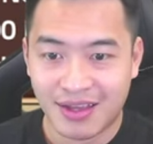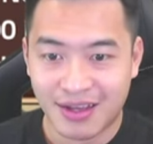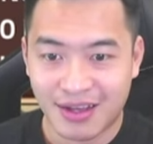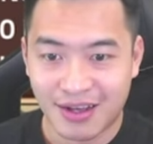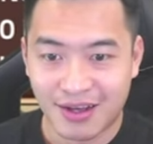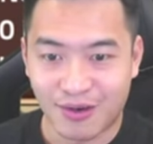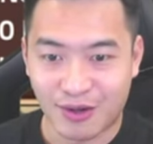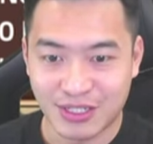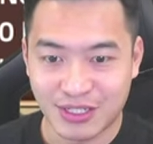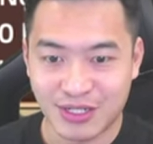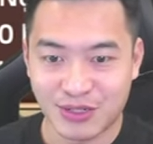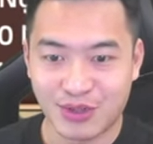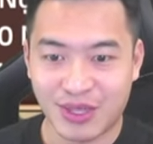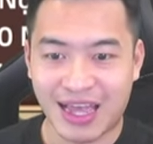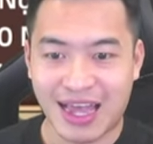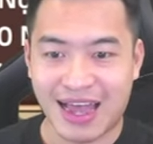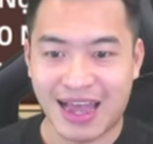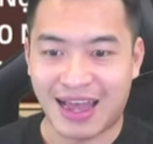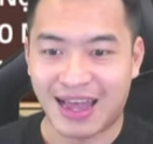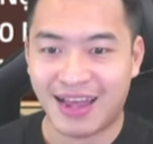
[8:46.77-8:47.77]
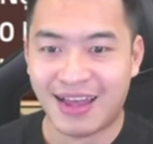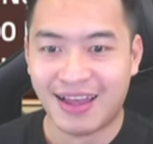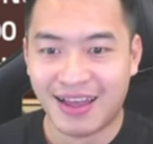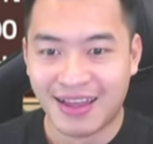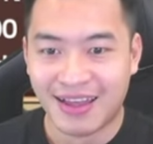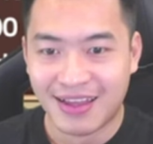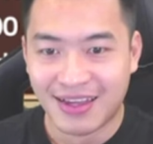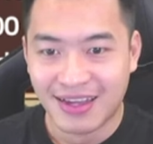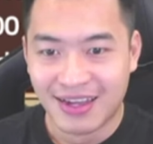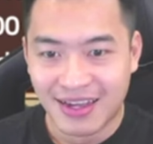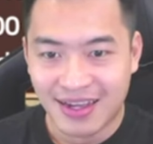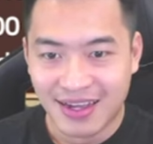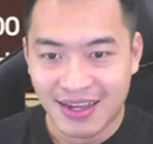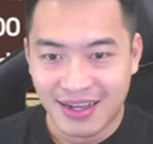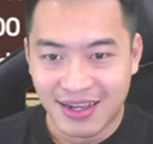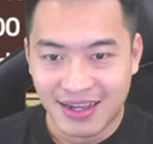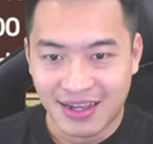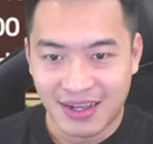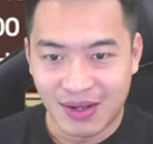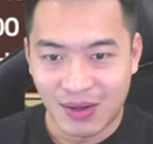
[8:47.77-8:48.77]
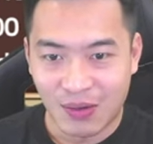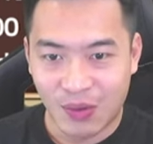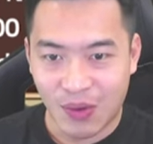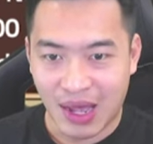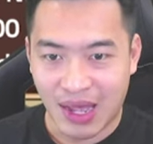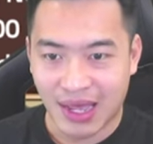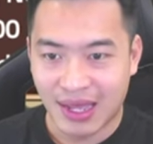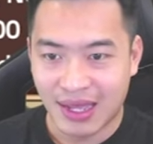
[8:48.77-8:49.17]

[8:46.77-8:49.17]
khó chịu thế à? Uầy.